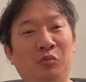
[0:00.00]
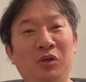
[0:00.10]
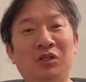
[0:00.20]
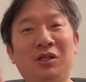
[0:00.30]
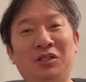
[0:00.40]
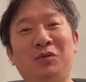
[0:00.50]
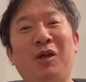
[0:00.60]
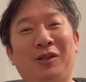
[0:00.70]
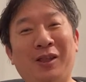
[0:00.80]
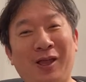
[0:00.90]
店
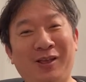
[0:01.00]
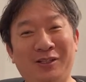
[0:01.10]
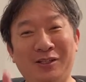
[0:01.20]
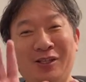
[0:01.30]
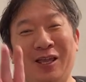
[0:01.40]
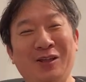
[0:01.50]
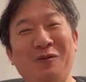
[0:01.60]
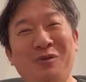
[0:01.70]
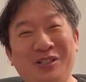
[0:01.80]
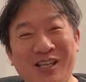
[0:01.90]
閉めて一時的
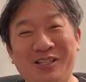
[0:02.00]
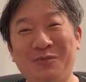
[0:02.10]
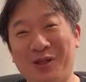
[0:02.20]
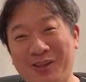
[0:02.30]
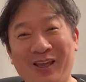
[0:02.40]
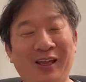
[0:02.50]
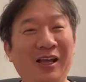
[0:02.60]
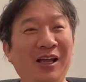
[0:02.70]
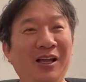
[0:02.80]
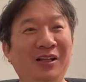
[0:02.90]
に店閉め
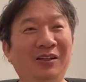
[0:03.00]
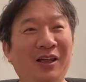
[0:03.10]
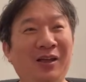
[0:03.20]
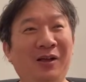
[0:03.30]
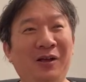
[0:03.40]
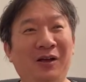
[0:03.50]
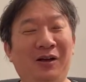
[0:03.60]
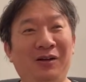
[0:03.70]
てで